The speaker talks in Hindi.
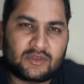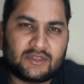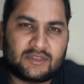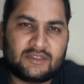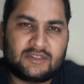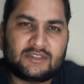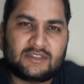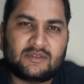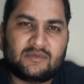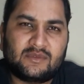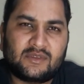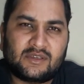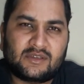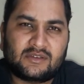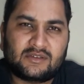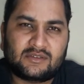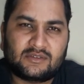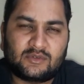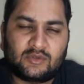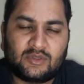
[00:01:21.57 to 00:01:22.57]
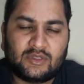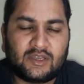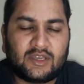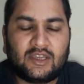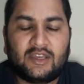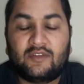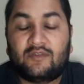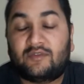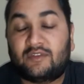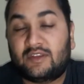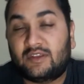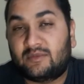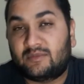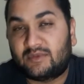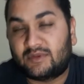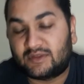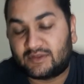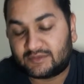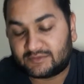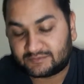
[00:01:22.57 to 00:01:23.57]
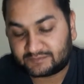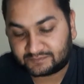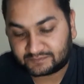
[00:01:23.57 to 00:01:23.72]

कहीं से भी कोई रिलीफ नहीं मिला